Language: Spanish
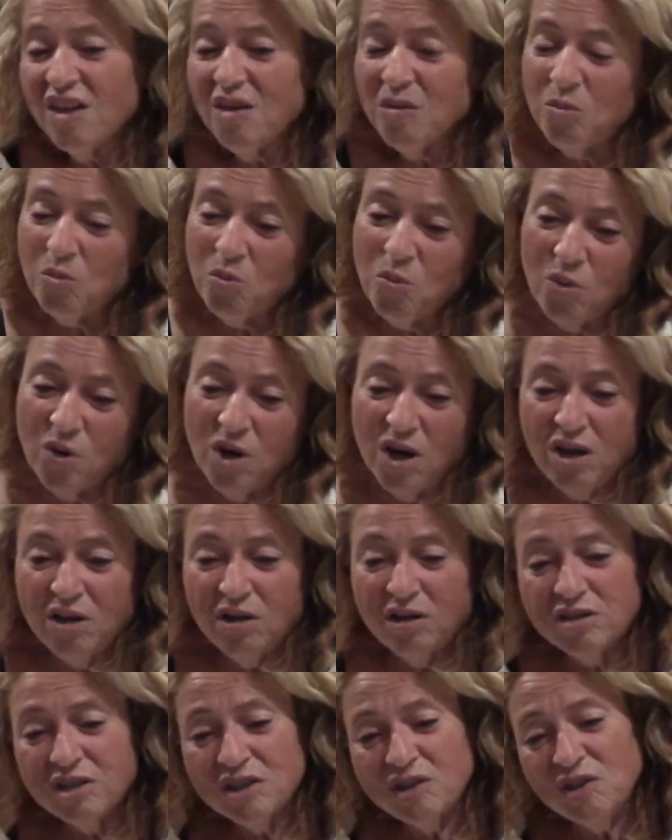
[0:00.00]
Bueno,
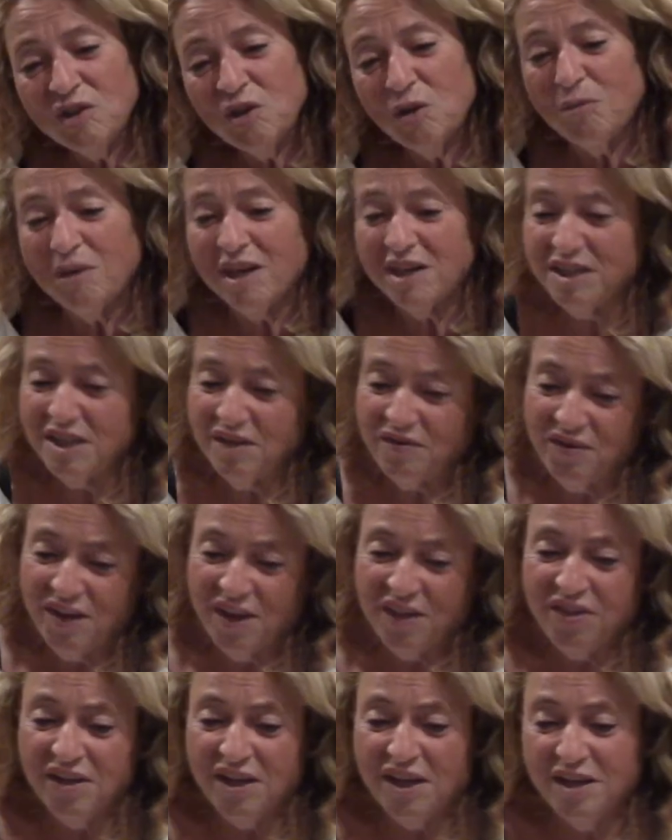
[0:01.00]
Saber lo que ella
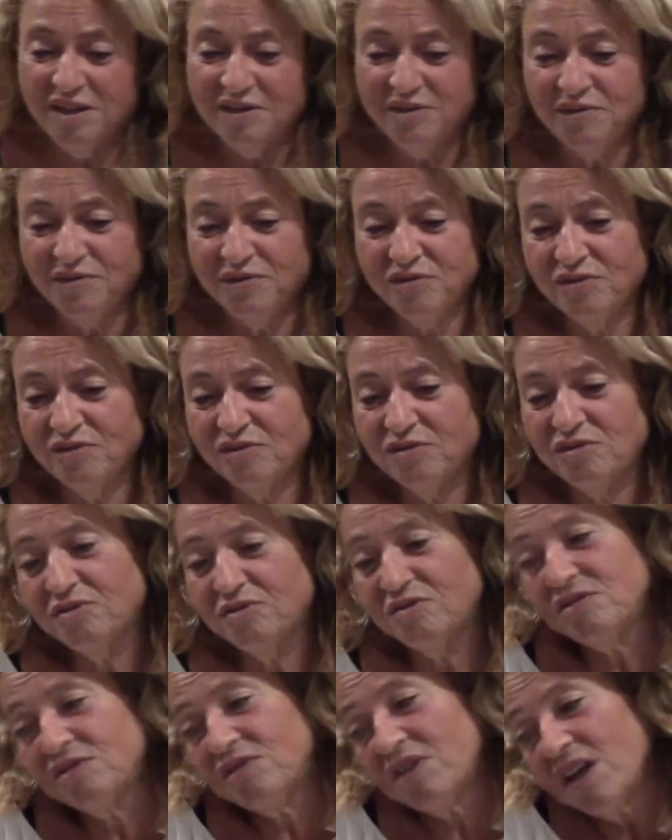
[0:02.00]
pasaba,
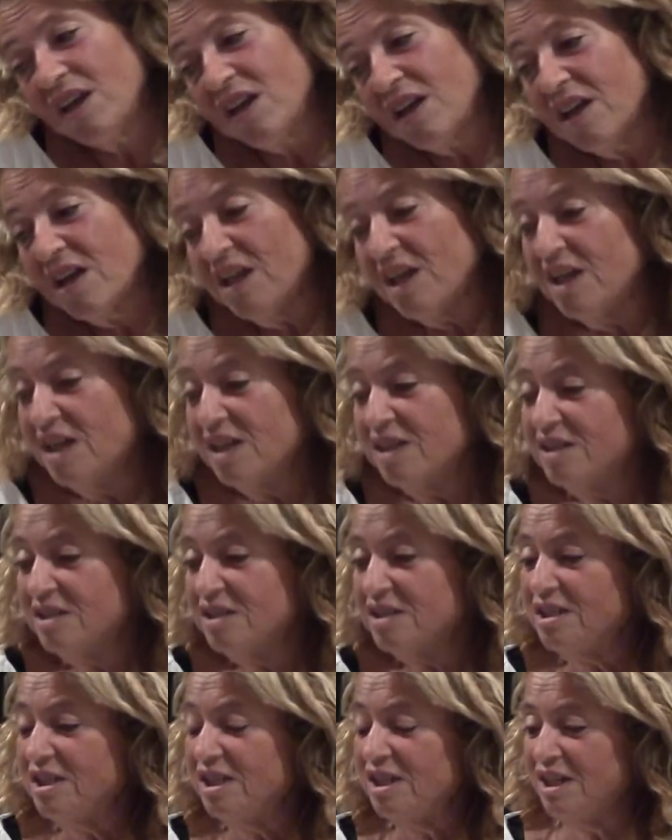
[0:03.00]
eh, saber
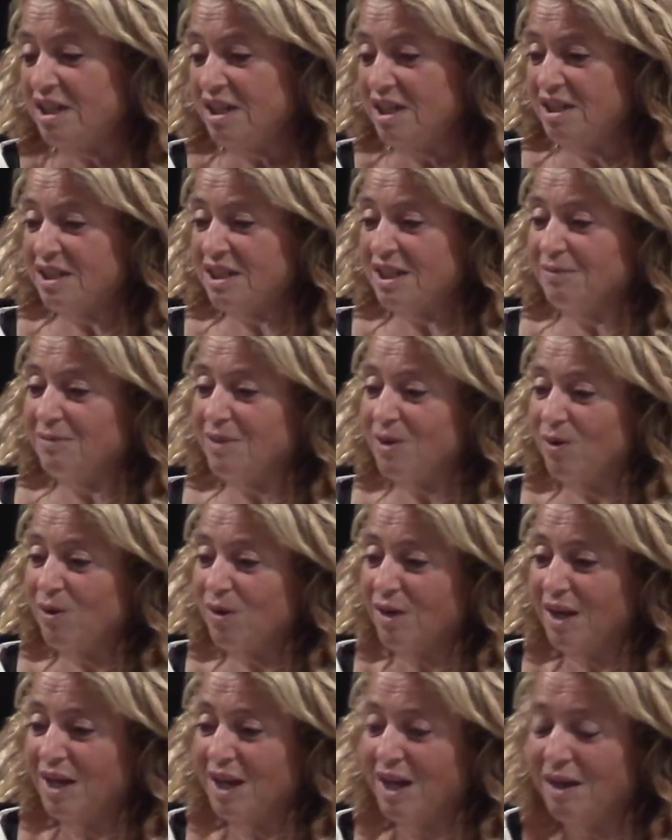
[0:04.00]
en lo que,
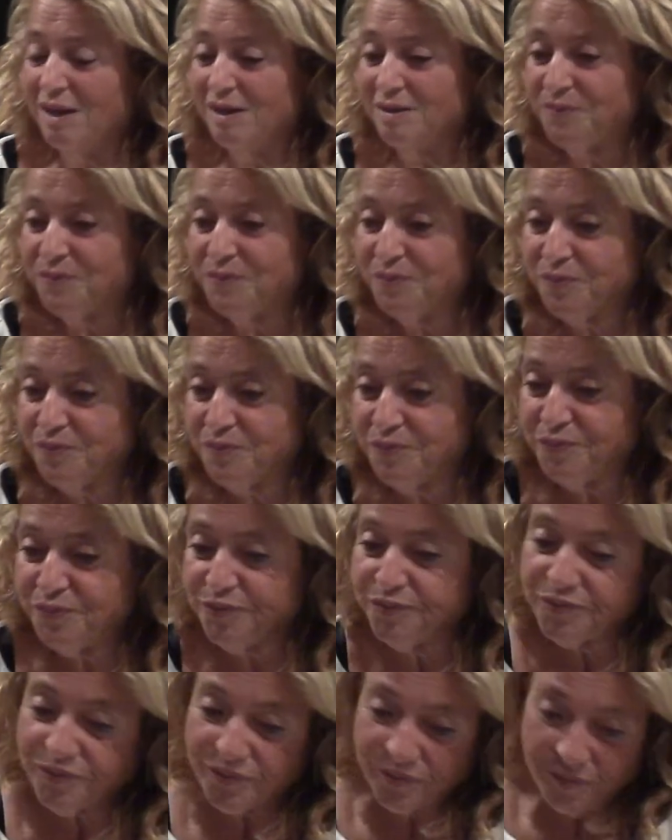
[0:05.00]
trabajaba.